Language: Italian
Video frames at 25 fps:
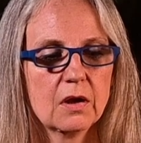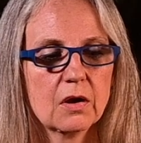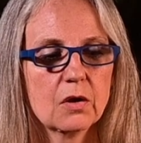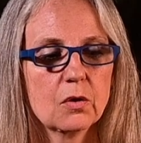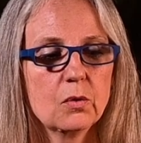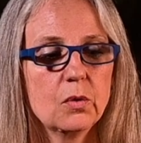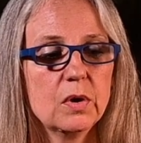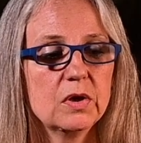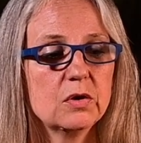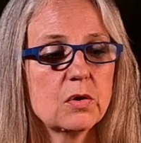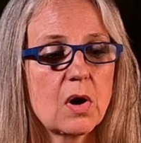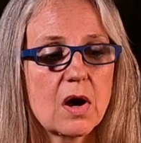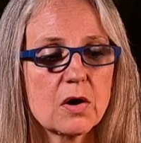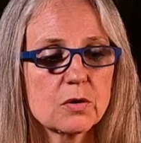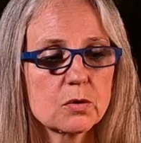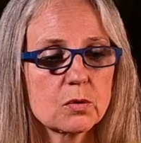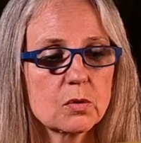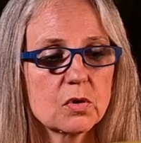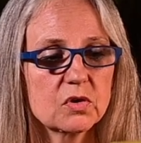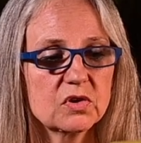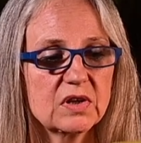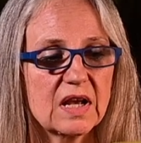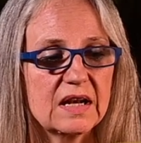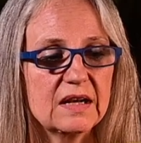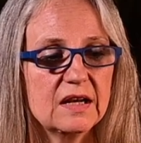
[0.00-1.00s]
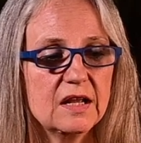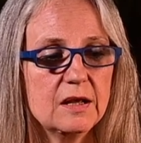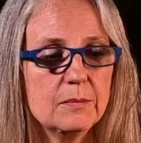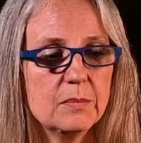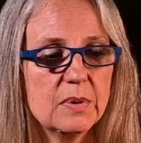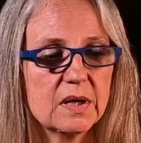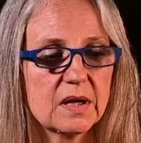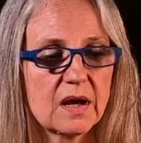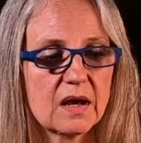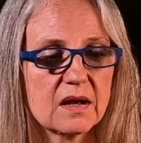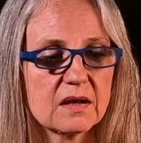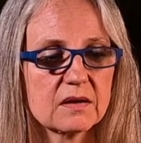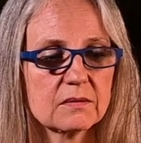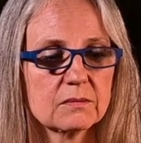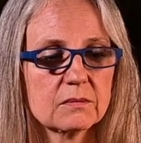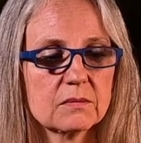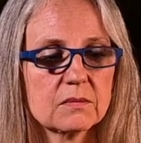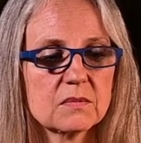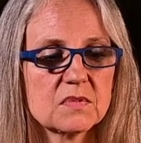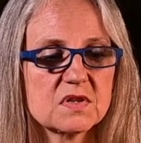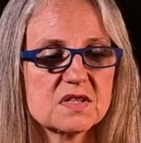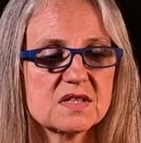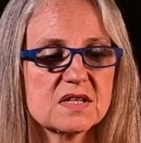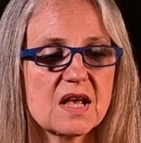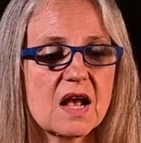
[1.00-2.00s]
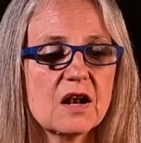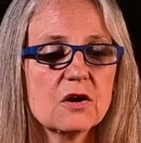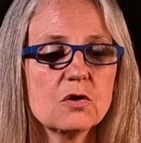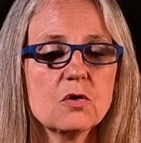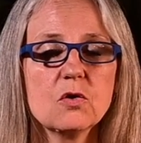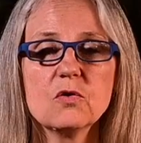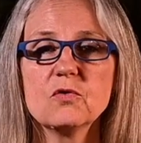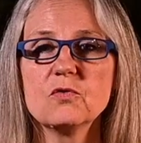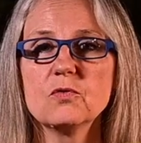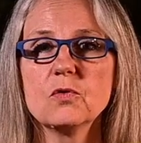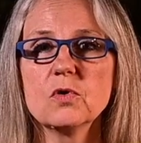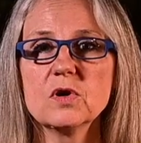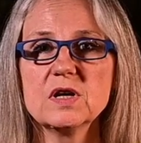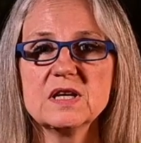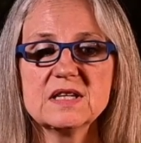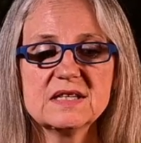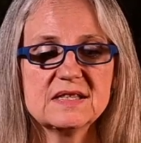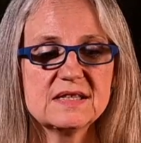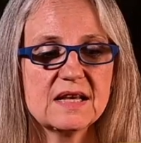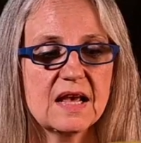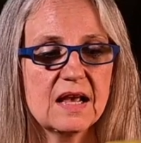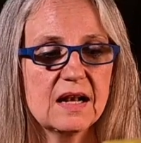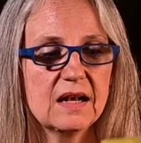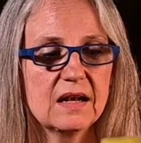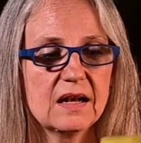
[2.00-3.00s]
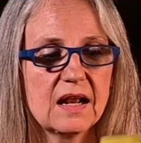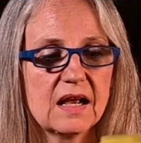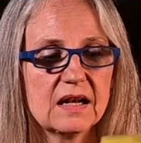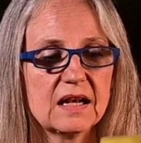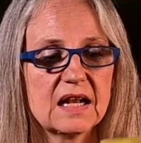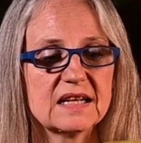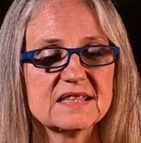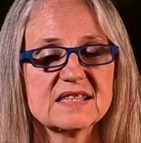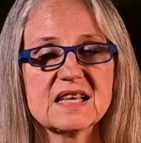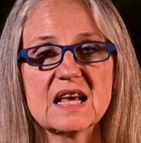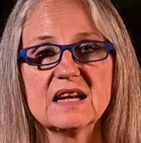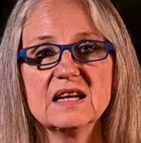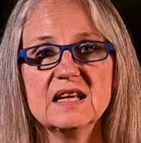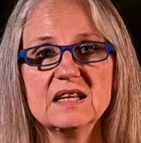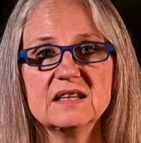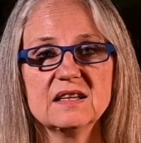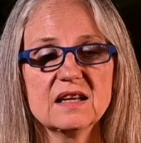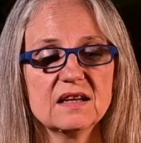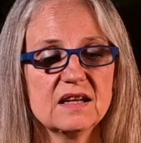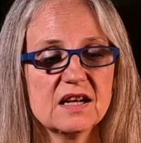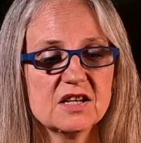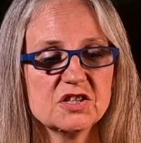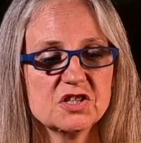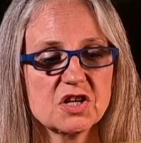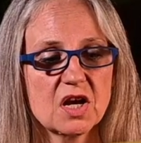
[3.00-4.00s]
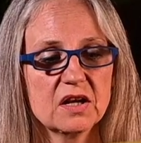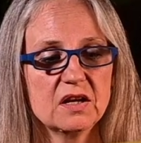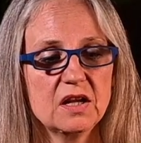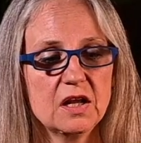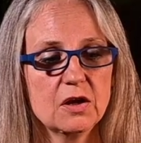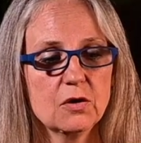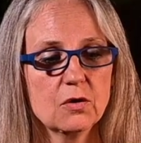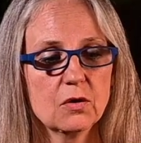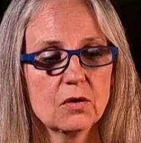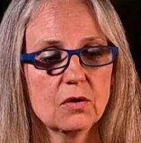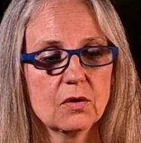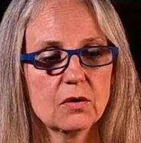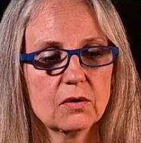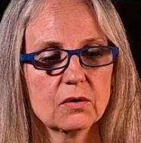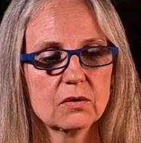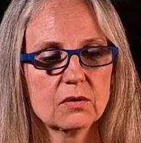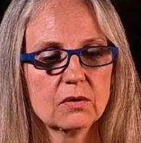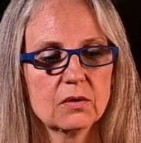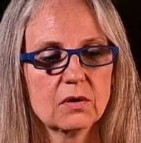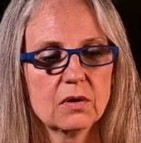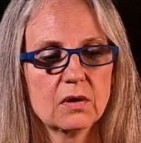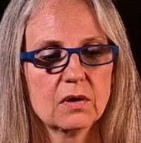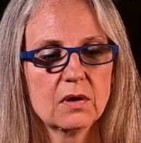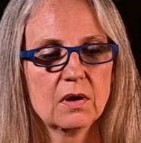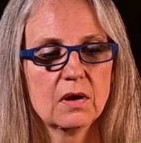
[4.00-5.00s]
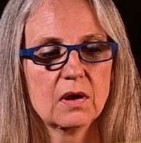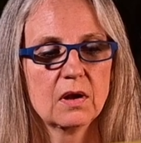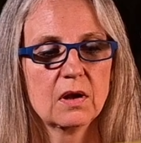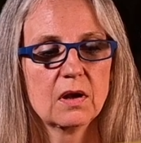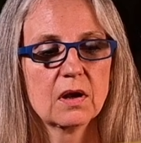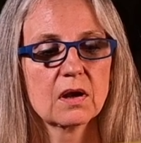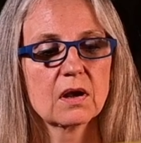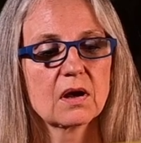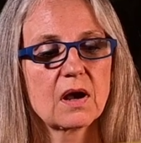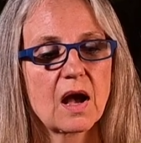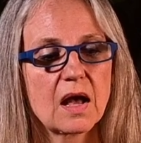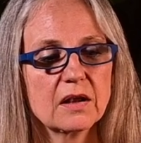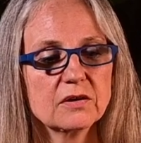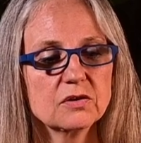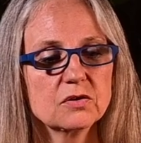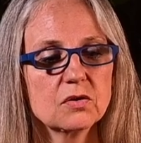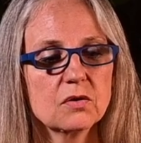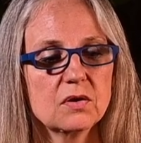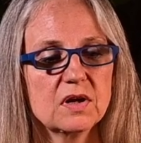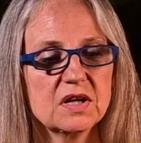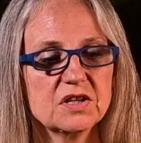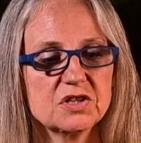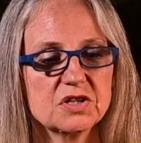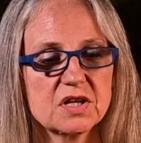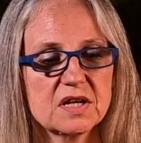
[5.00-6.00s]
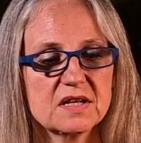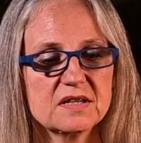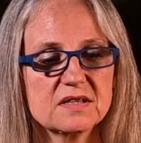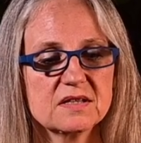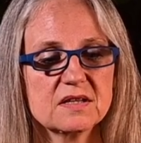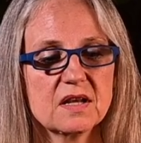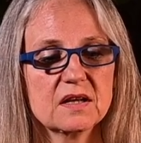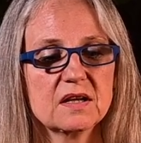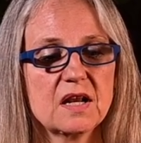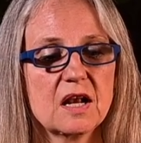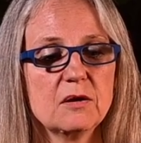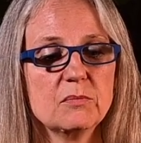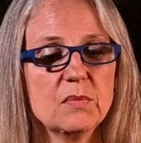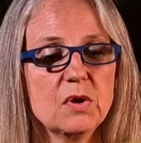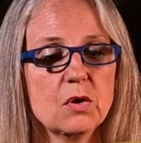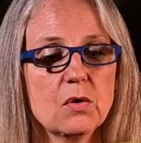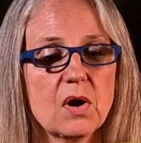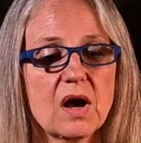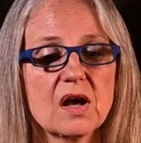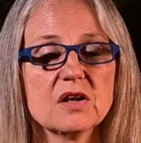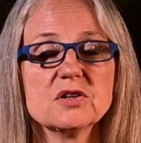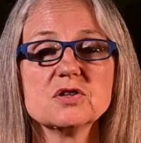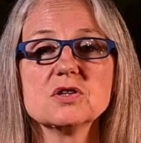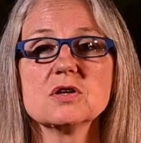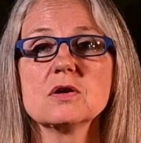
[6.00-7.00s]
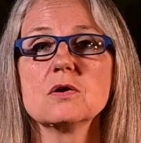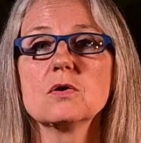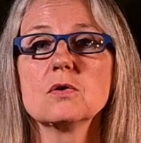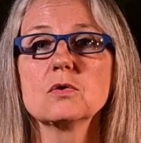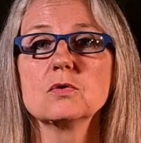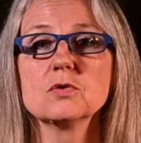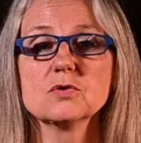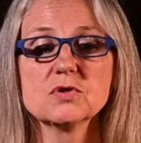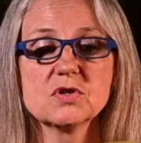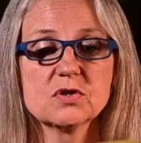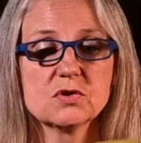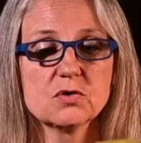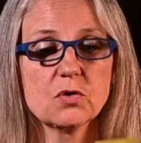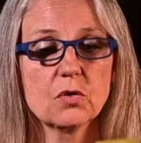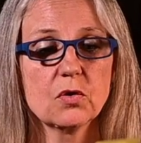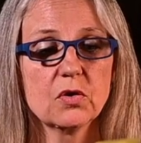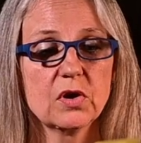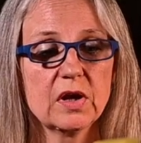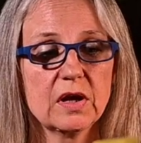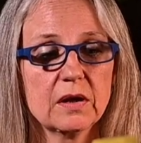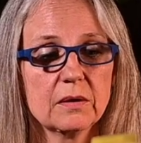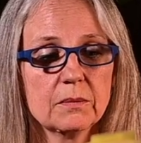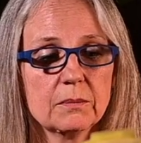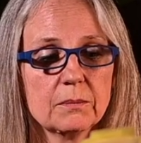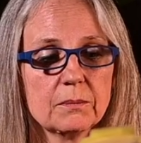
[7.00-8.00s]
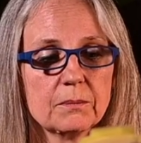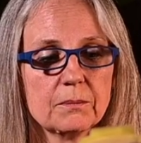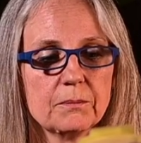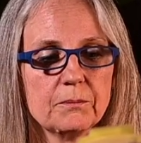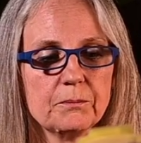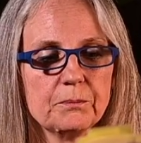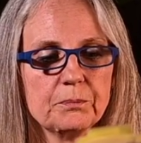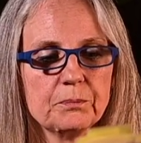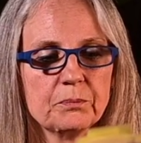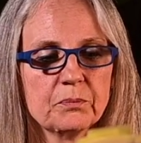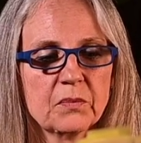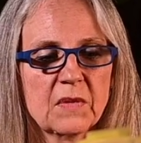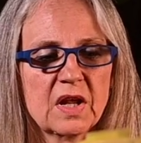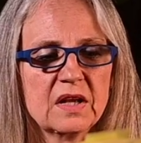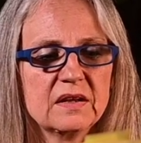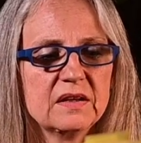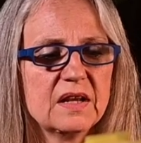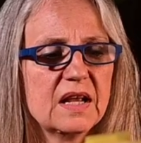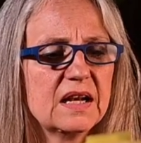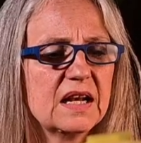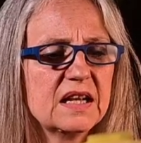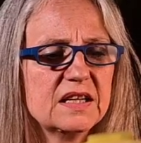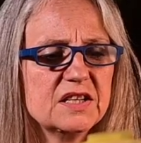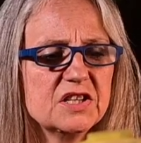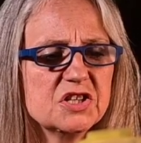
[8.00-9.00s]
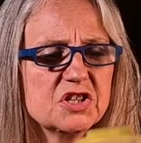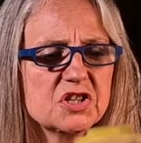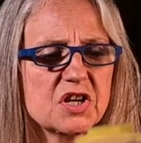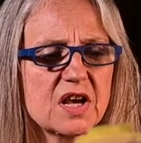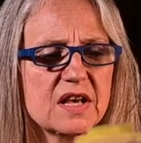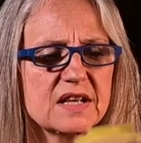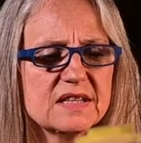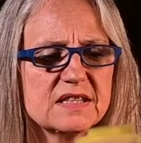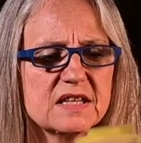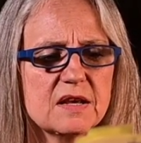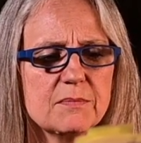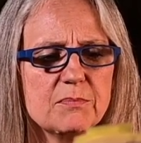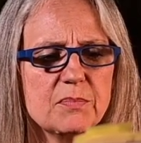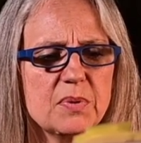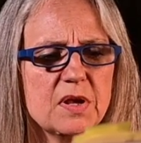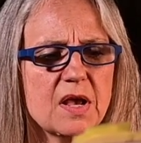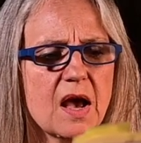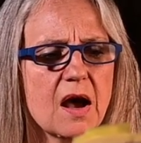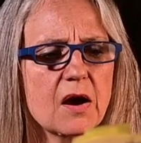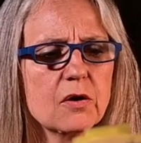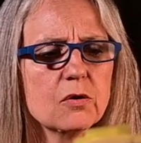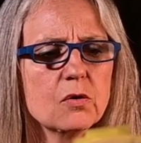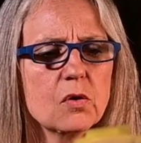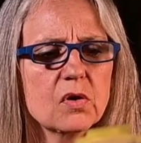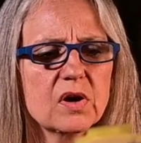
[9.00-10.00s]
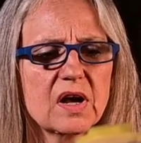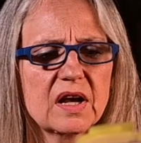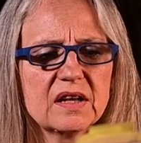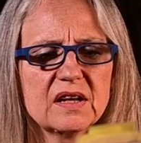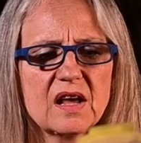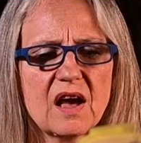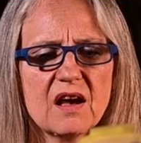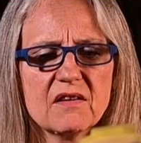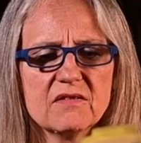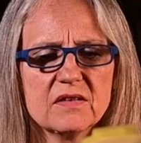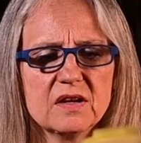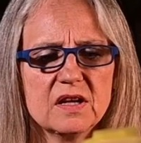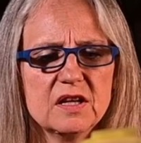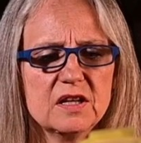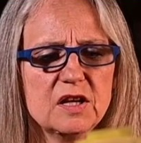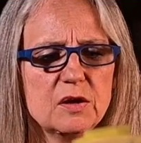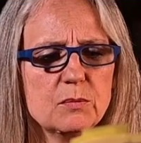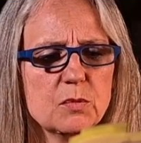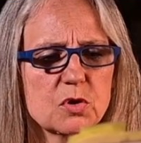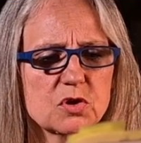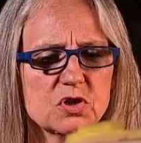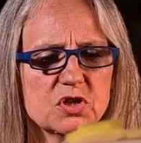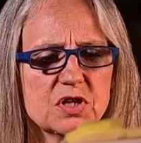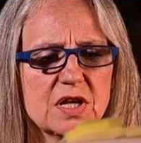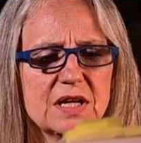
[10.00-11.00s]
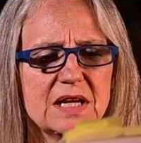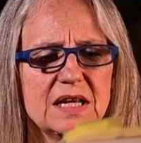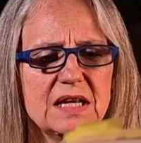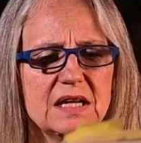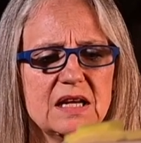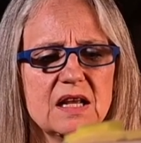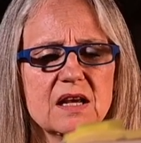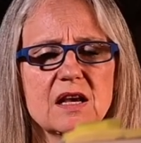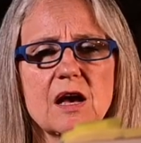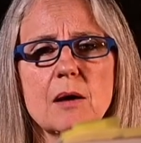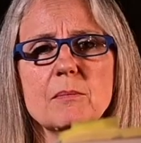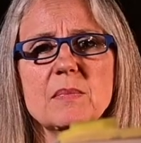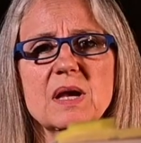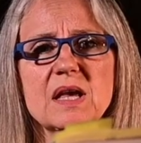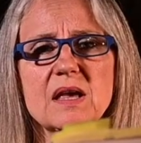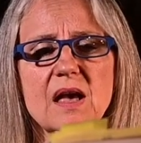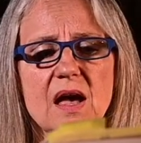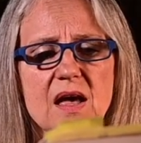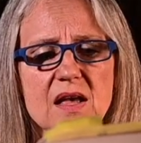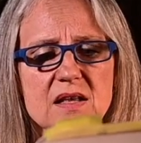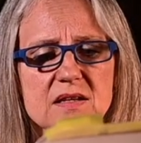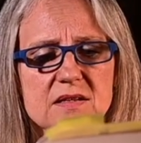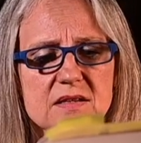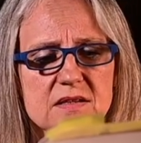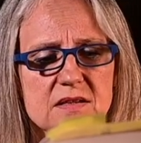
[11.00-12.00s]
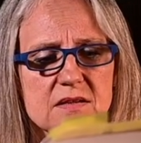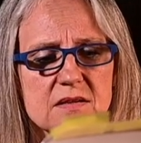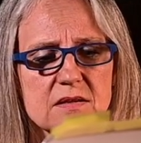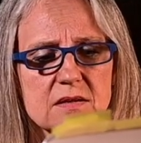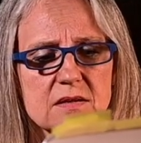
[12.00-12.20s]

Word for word: Guido a ruota libera. Salgo fuori sella alla salita del Gianicolo. Canto le gesta del mio angelo custode nelle discese piango cadaveri di moscerini kamikaze.